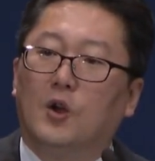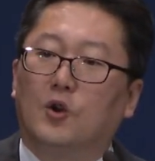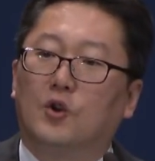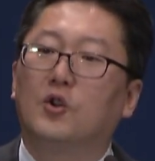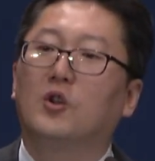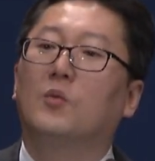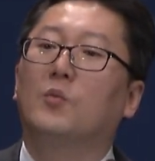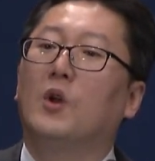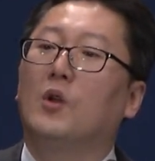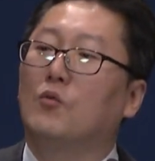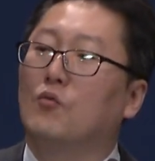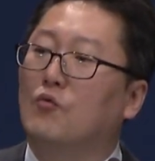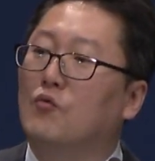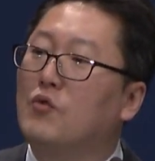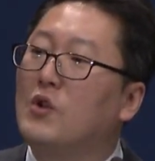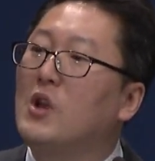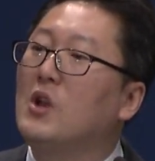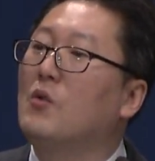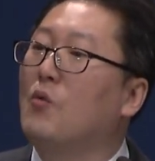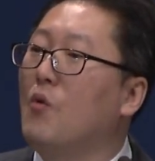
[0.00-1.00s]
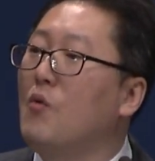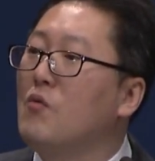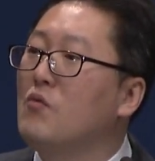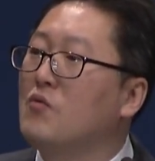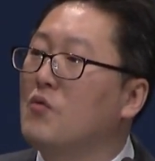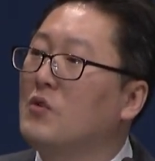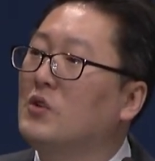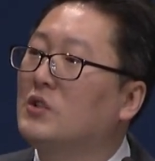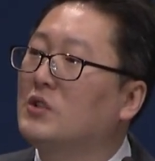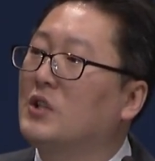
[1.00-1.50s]
그러면 우리
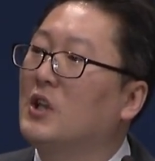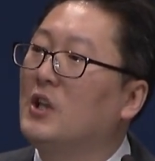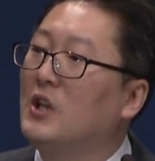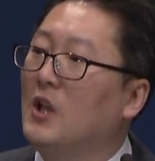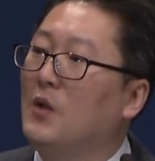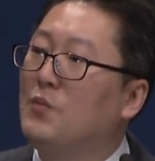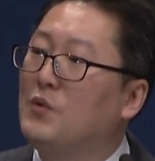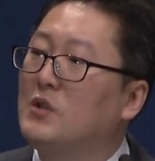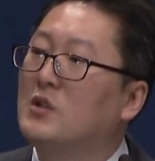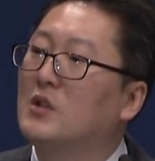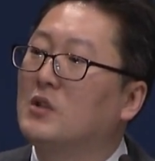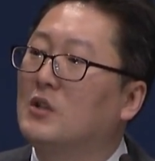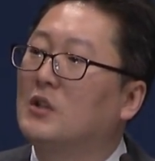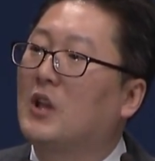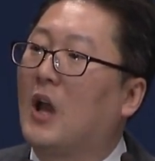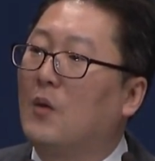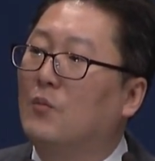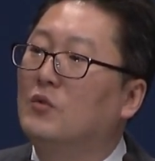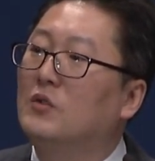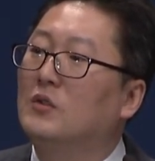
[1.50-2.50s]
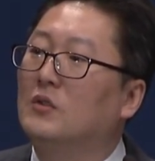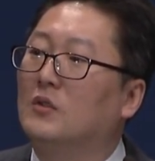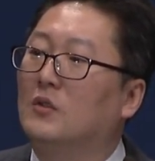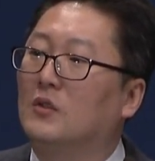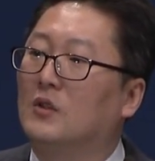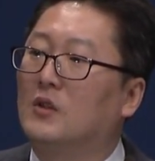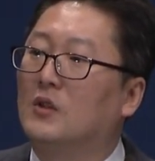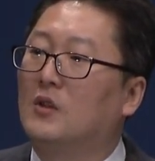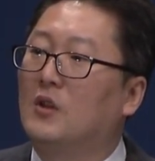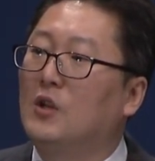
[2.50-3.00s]
공동체의 비전을
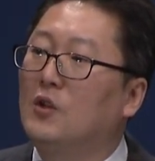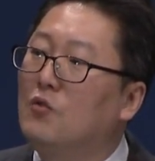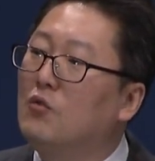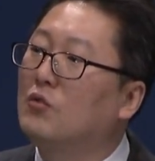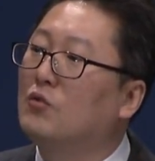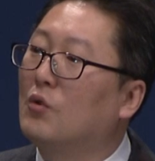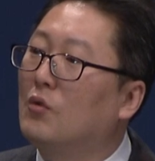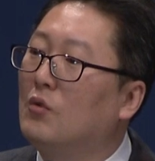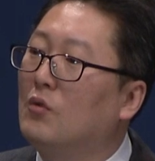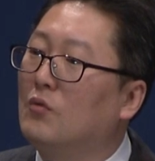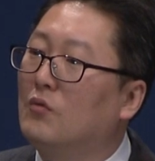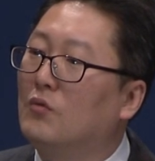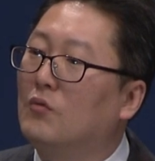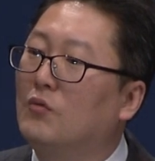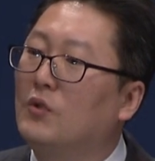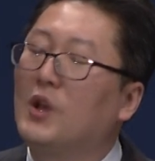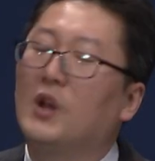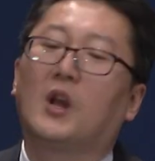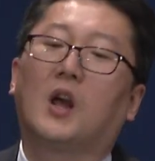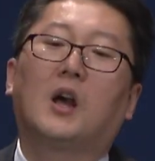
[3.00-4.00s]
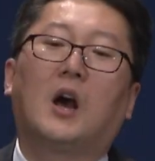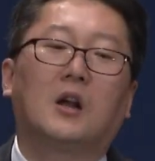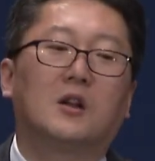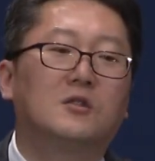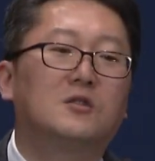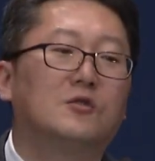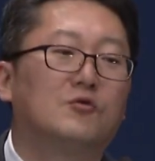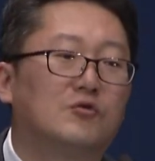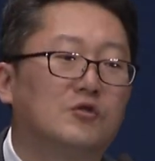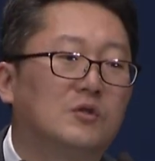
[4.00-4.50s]
담은 기도도 우리에게
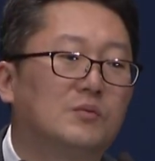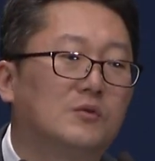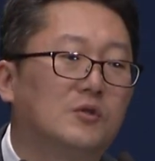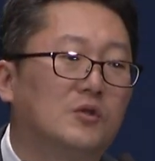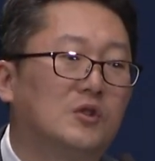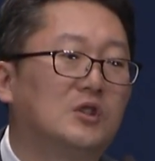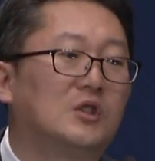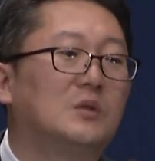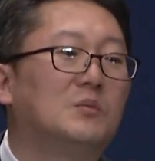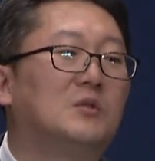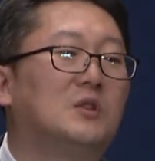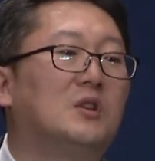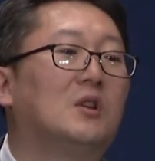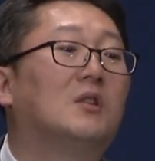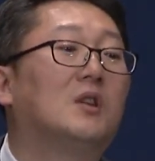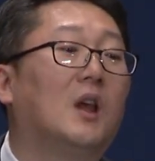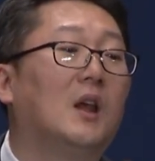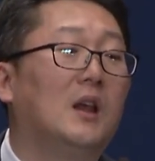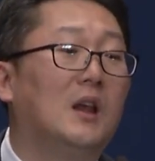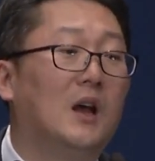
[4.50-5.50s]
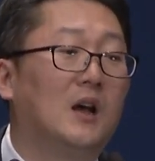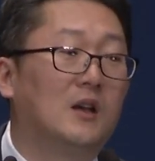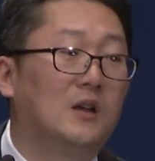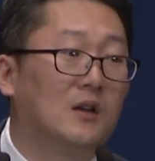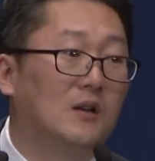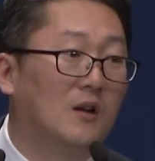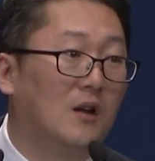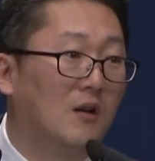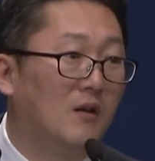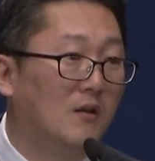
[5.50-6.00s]
가르쳐 주십시오. 지금 그렇게
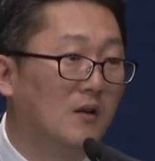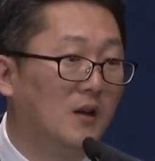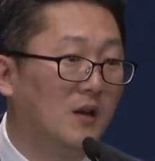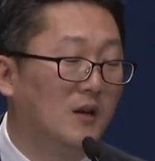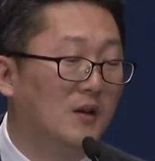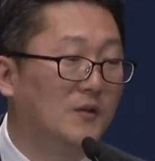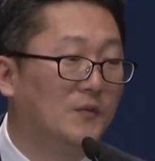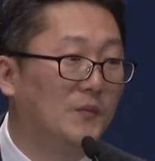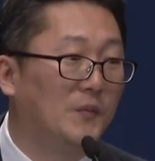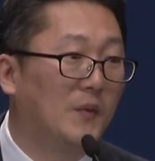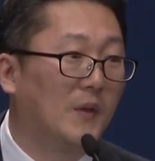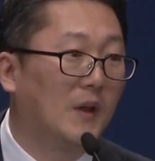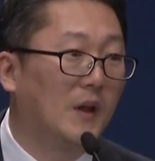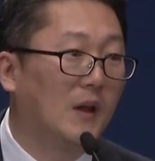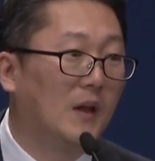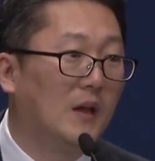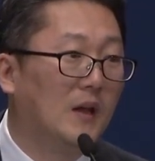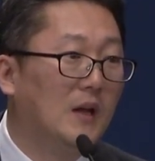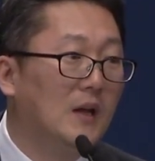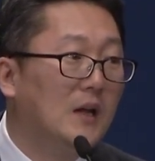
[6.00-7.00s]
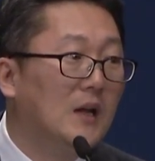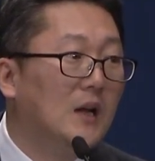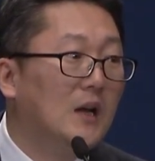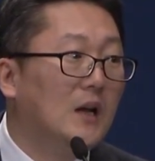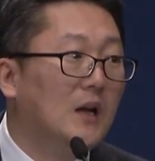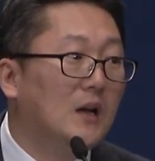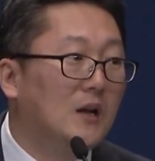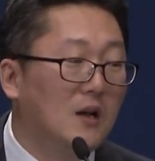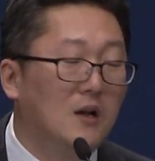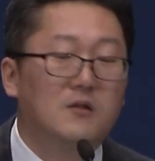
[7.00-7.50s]
이야기를 한 거예요.
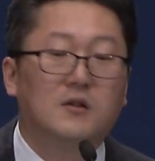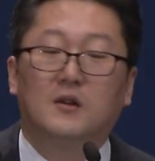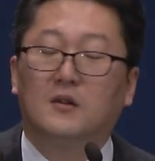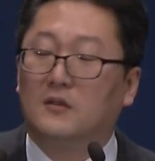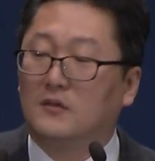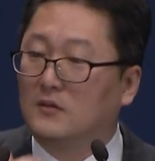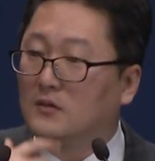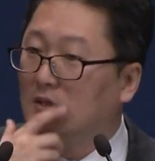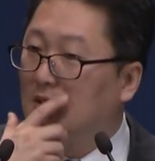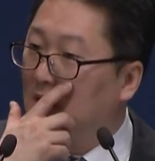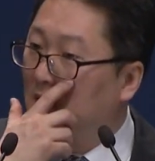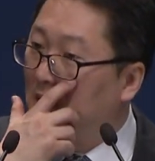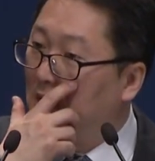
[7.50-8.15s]
그래서